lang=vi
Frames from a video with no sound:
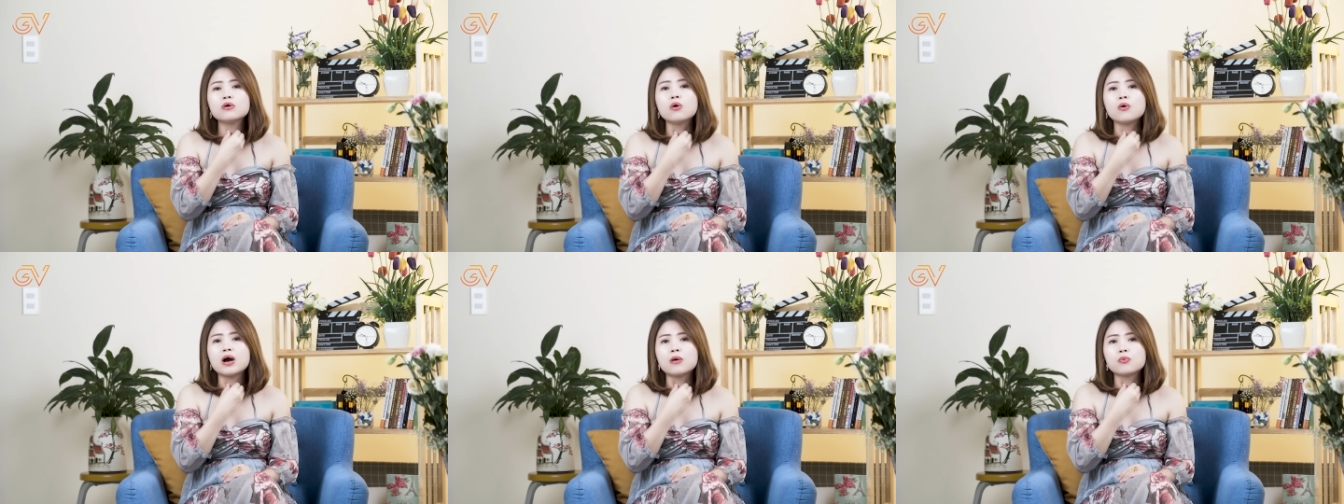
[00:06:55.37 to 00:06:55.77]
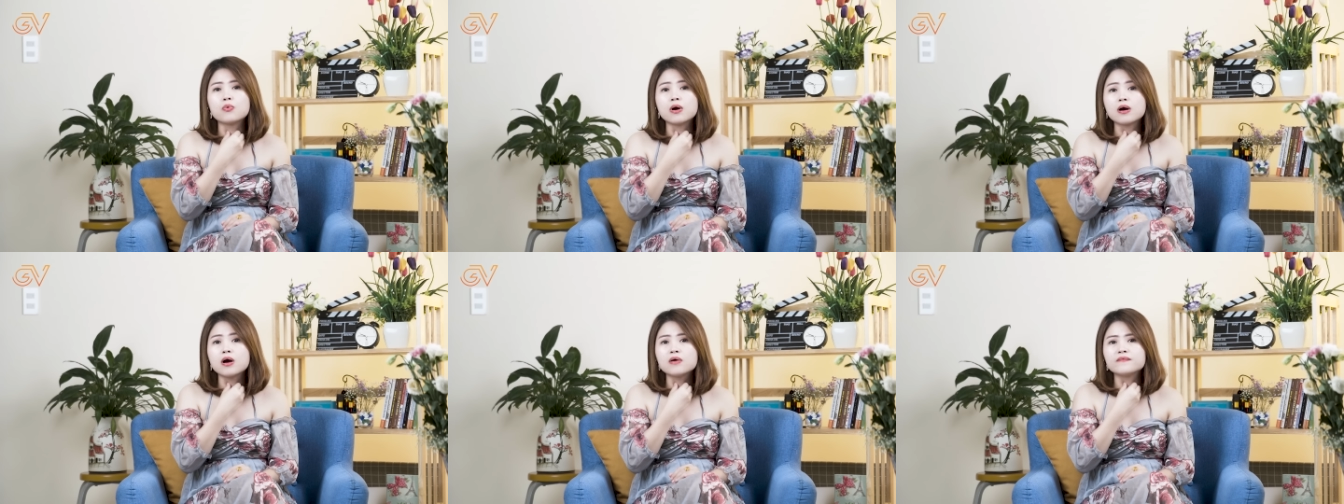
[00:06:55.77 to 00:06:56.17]
cổ họng
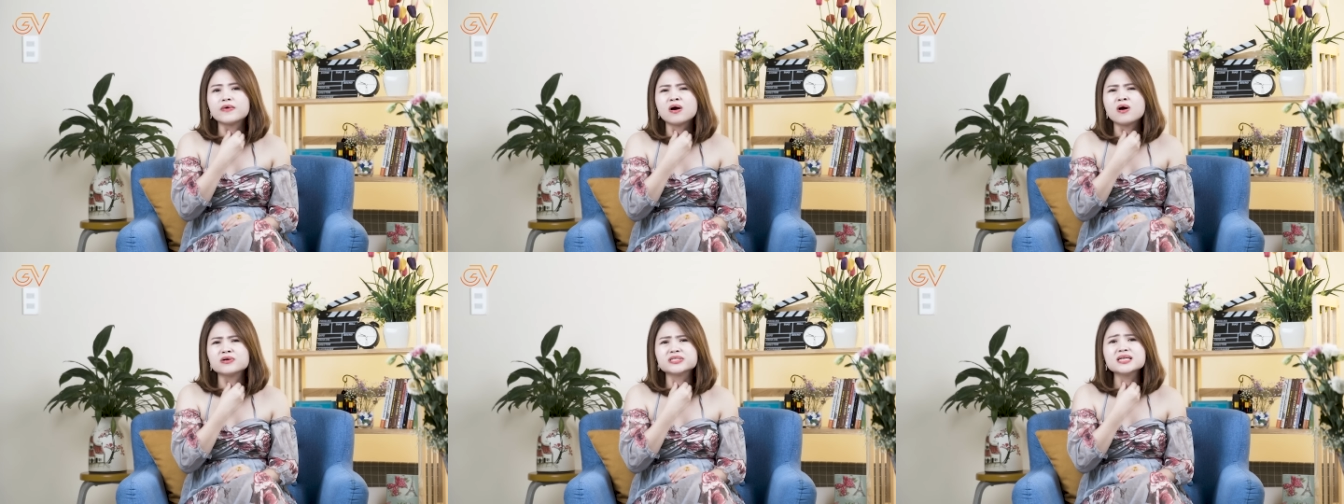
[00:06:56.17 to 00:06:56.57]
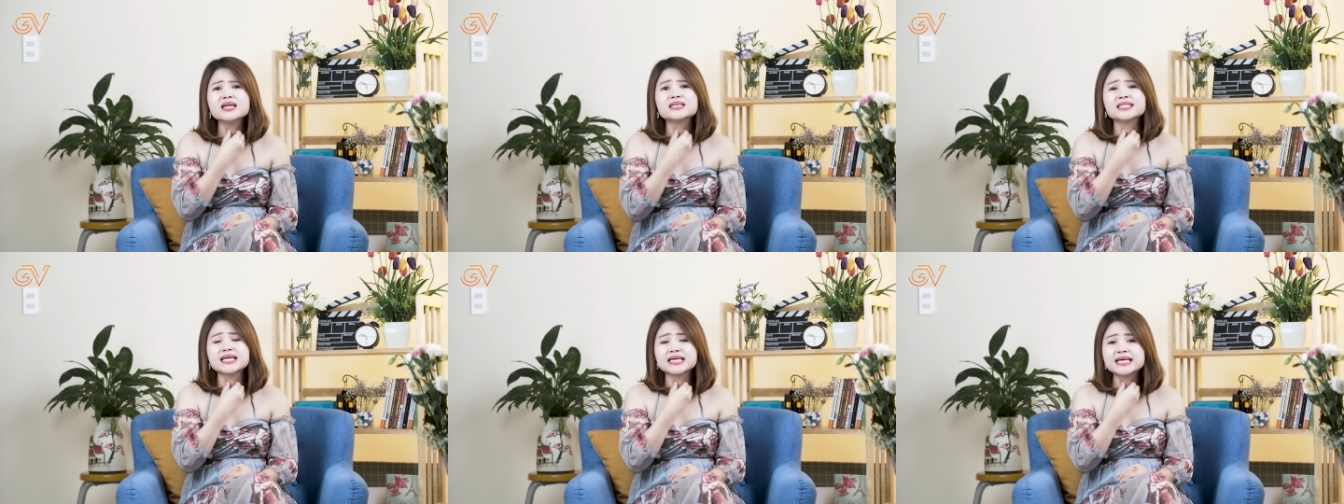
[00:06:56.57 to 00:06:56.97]
cuống họng và họ rất
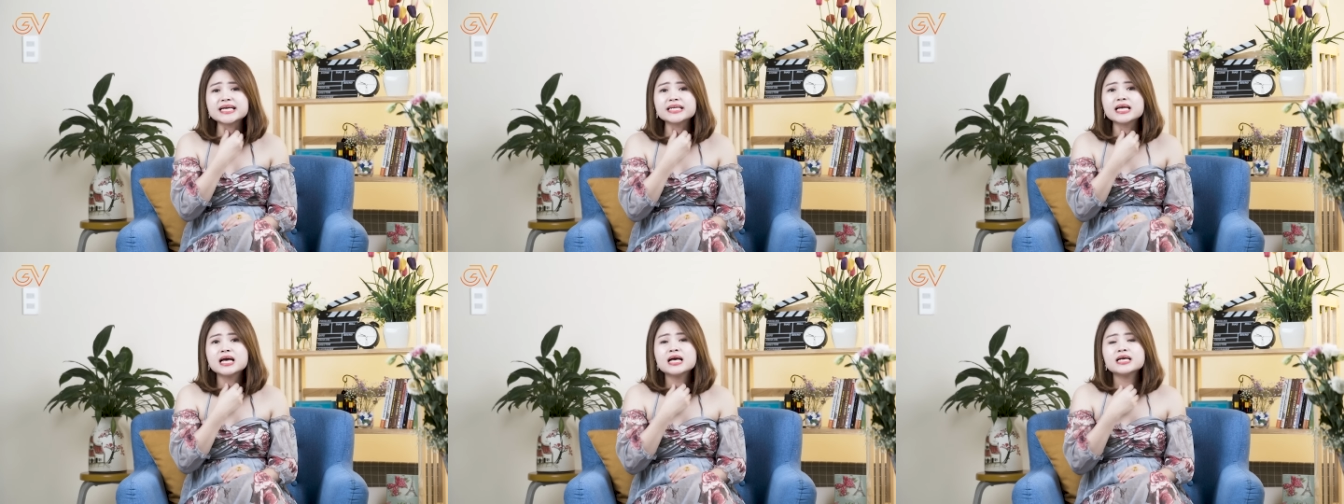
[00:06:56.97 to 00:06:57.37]
là xe khít